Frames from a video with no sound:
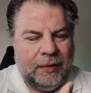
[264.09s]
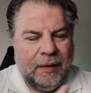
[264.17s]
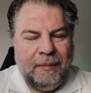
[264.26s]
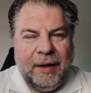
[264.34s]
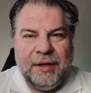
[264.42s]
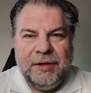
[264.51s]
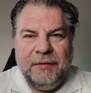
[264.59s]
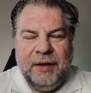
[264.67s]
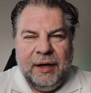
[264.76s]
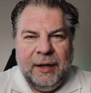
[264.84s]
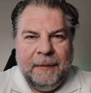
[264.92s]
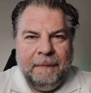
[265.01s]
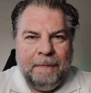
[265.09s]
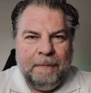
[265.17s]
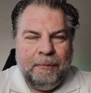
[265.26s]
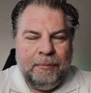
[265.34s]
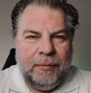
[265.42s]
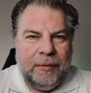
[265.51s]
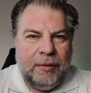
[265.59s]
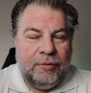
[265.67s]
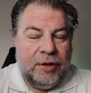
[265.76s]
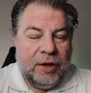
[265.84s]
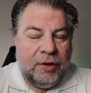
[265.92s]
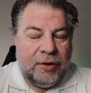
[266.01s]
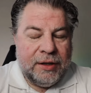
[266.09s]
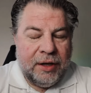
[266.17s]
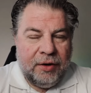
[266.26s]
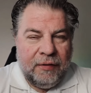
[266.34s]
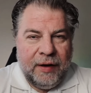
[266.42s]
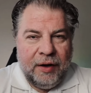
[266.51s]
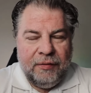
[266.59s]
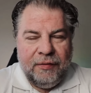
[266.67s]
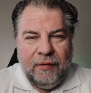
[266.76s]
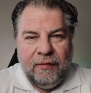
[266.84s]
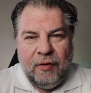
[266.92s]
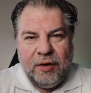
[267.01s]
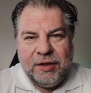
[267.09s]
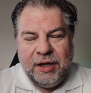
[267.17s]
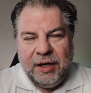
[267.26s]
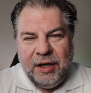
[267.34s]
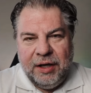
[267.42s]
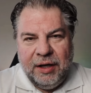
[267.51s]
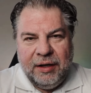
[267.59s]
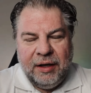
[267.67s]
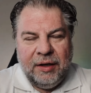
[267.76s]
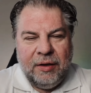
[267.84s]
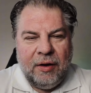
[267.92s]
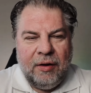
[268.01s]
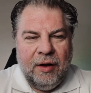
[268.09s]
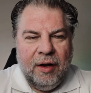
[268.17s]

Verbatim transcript: bardzo wiele mm, różnego rodzaju rowerów włoskich i nie tylko.